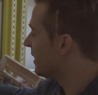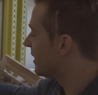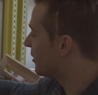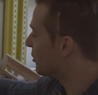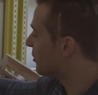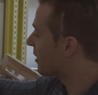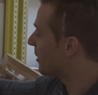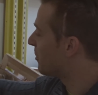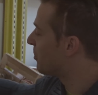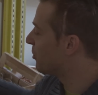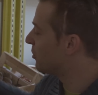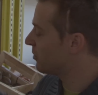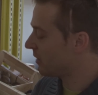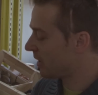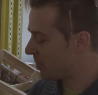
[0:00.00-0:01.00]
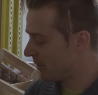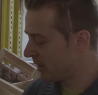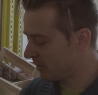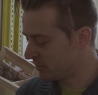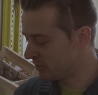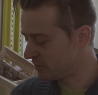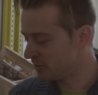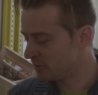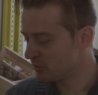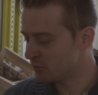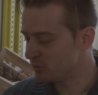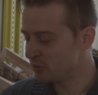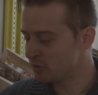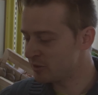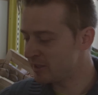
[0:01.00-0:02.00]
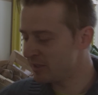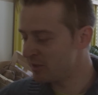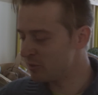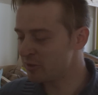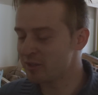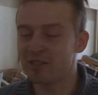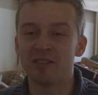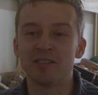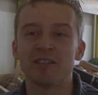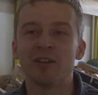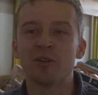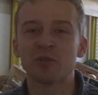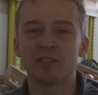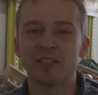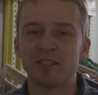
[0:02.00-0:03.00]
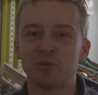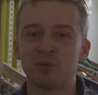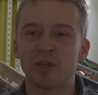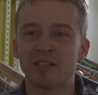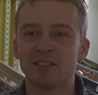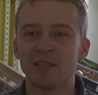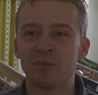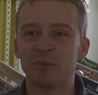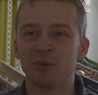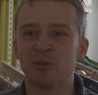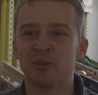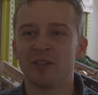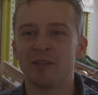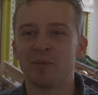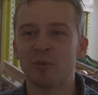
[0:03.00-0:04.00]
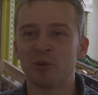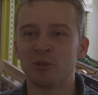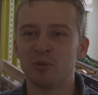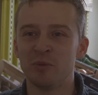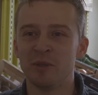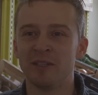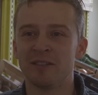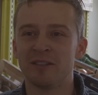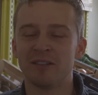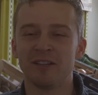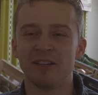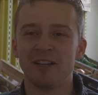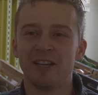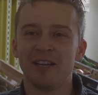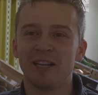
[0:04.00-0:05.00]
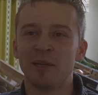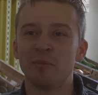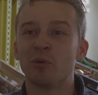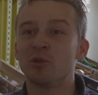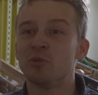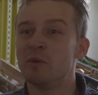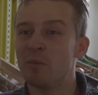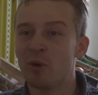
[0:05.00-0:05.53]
que très peu, à part euh, dans une enseigne qui s'est lancée tout récemment dans les produits, euh, les produits